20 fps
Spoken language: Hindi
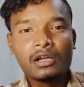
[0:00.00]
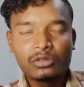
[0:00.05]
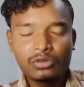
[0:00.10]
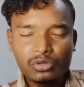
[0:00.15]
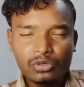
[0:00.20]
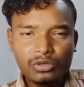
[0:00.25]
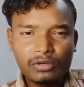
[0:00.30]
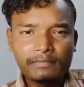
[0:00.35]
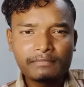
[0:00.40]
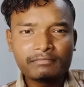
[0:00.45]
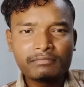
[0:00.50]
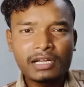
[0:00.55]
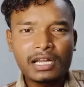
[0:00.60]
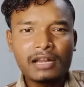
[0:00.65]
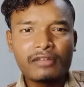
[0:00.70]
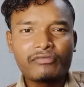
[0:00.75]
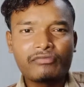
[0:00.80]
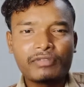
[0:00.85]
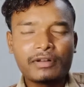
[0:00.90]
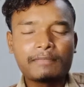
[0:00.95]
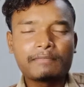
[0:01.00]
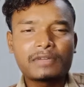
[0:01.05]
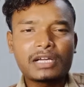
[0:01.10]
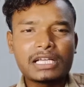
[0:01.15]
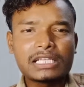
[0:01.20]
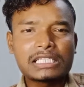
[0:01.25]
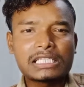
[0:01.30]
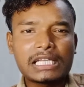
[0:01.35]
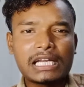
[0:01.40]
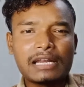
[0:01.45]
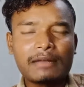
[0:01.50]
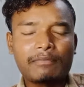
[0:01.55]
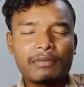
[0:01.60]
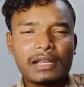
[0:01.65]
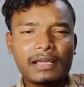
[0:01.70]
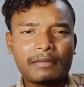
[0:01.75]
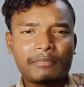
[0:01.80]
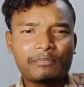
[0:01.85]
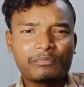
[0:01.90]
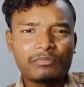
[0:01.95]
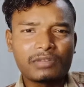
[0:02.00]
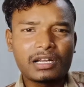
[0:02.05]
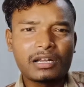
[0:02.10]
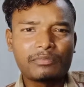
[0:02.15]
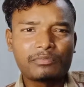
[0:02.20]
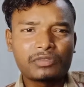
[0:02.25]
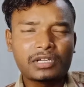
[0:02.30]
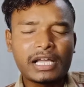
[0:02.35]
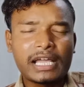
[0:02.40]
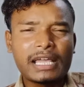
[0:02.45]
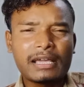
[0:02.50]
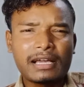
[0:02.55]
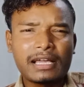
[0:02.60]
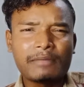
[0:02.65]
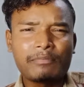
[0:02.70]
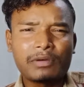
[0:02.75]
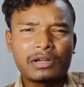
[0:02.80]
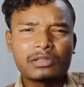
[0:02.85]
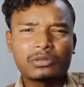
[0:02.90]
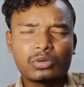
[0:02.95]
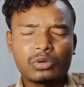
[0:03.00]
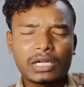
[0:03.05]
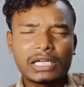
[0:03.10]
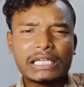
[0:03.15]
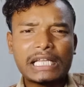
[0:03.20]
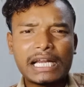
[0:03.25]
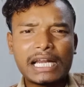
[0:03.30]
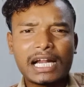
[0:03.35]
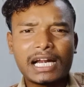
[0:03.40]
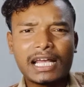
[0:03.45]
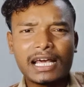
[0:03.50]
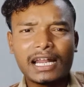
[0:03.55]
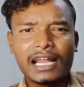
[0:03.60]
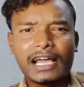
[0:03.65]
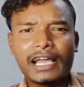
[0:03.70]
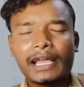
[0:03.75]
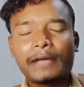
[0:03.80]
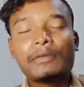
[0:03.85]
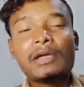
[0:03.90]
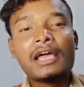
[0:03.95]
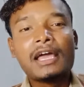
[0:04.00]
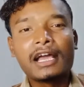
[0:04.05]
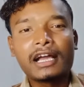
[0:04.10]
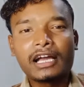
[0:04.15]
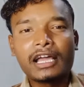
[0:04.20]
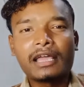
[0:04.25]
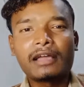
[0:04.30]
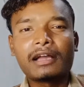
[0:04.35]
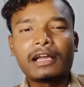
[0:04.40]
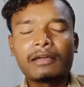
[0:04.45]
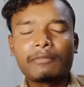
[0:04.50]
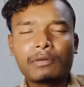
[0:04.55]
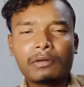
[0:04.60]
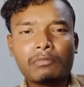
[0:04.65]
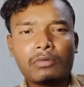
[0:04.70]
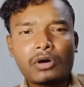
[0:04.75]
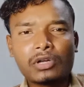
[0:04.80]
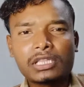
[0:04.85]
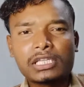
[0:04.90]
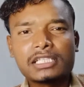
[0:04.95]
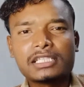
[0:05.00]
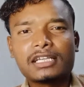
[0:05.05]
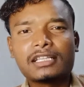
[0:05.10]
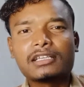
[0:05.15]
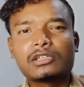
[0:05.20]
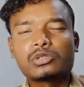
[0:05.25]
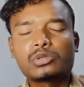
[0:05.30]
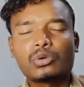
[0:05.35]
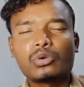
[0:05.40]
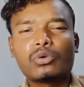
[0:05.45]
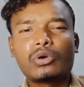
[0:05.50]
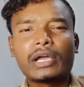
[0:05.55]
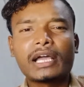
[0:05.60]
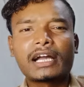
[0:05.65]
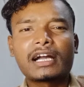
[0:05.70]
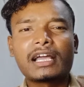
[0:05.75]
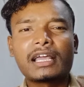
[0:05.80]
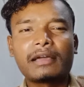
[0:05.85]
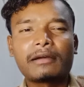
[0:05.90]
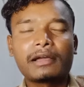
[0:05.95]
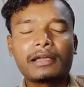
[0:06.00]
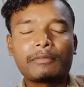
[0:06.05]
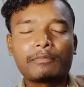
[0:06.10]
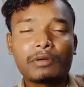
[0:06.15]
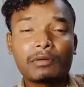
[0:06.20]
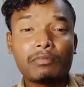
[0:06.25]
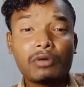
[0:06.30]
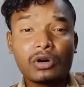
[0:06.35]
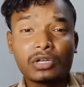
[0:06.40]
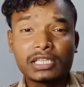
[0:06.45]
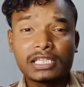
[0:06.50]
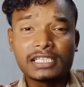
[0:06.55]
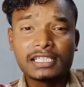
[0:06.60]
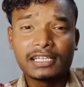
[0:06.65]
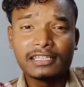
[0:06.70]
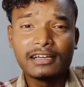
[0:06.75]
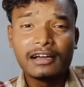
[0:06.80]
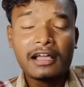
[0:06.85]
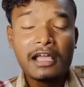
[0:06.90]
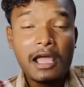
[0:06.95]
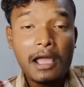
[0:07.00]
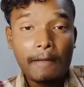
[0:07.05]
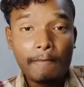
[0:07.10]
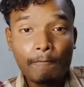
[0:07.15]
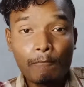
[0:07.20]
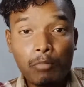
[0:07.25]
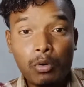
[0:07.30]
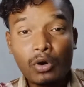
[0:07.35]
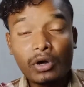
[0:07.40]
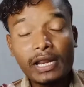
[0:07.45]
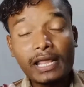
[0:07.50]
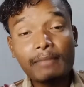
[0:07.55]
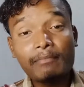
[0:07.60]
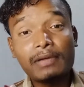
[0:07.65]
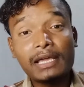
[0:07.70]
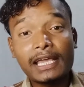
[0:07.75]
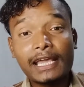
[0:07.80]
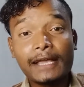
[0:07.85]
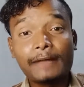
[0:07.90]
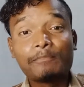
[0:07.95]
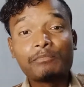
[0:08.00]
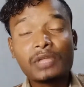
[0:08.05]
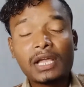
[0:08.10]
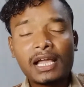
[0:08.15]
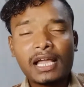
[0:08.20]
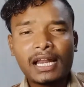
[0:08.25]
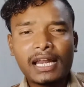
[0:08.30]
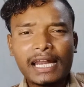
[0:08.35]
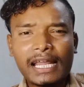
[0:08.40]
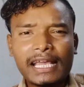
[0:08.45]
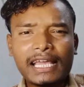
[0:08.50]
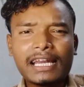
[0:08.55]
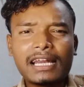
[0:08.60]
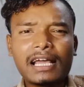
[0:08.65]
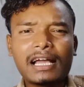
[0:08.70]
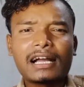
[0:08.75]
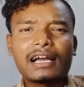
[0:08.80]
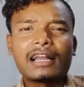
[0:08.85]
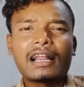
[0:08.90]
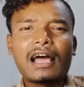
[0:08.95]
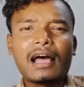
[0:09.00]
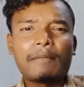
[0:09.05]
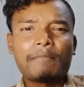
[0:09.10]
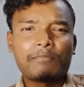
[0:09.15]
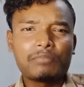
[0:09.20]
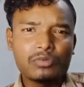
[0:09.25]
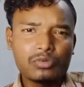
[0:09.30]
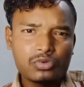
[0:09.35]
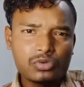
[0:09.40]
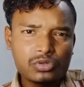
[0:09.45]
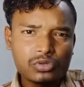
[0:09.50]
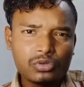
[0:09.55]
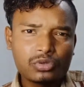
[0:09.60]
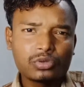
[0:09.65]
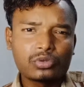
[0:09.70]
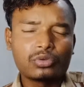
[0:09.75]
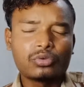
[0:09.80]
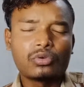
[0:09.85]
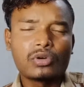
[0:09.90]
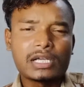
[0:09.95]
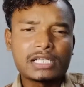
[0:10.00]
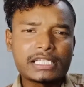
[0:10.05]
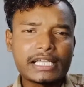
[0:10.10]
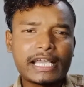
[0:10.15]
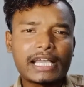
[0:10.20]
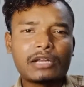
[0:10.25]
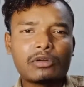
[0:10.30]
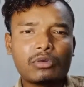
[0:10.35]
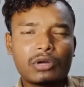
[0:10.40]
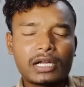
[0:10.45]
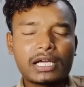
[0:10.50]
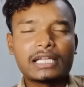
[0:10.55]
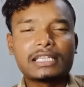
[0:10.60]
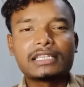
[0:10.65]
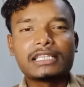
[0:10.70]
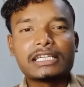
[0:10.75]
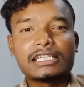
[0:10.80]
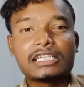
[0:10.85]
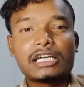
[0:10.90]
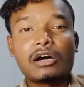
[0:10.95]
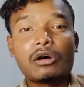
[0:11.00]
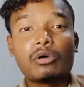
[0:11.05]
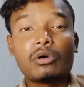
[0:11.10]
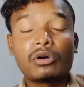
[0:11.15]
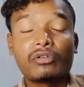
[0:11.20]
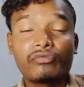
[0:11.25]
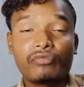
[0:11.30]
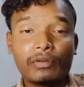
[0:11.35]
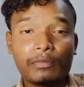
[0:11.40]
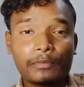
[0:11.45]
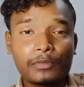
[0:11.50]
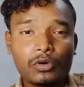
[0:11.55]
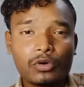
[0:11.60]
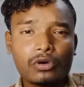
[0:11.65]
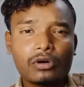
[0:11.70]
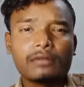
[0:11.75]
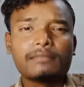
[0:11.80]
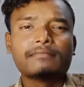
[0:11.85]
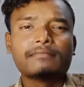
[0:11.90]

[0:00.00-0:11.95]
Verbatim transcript: तो मतलब फिल्म का स्क्रीन प्ले मतलब कहीं कहीं पर थोड़ा ढीला ढाला है कहीं कहीं पर बहुत ही ज़्यादा स्लो है कहीं कहीं पर बहुत ही ज़्यादा बोरिंग भी है लेकिन अगर आप उसको थोड़ा सा इग्नोर करते जाओ और फिल्म को